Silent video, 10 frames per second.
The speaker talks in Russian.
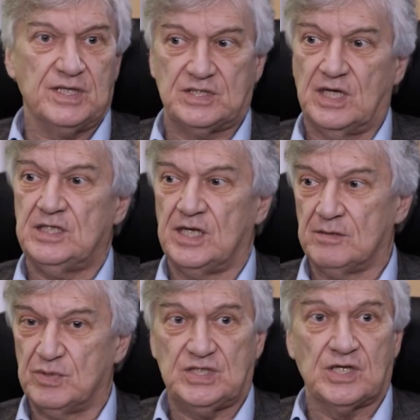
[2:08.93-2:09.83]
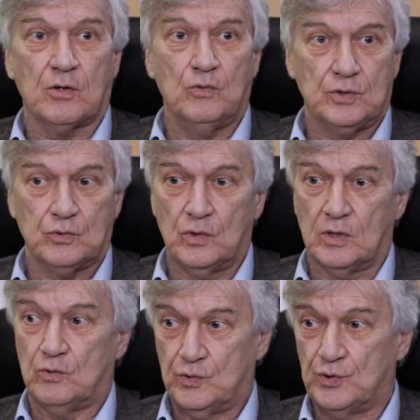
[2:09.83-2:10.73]
блистательные мастера
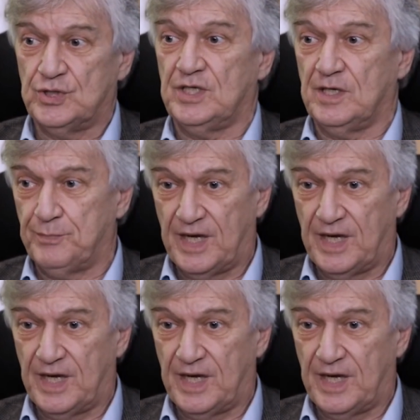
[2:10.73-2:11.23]
культуры, художники,